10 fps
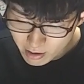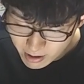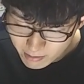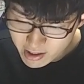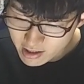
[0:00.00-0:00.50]
ラマ
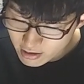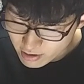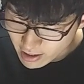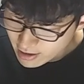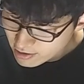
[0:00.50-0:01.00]
化もされてる
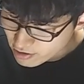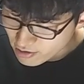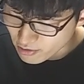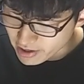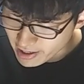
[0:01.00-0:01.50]
か、とい
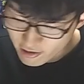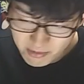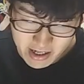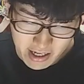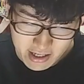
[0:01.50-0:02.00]
う子はね、
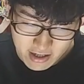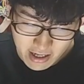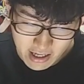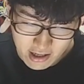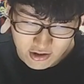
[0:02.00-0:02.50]
コミカライズが、
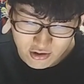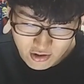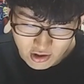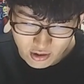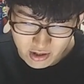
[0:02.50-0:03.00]
えー、
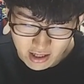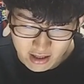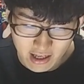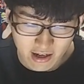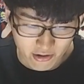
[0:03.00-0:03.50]
19位となっ
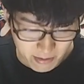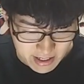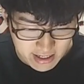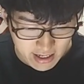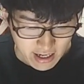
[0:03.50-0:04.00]
ておりま
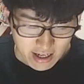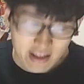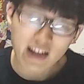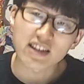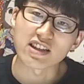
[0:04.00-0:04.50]
す。
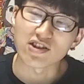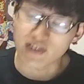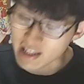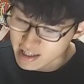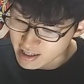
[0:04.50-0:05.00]
では続いて
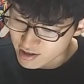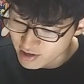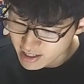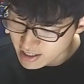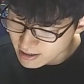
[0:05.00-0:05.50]
18です、
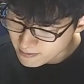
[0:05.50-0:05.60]
18位。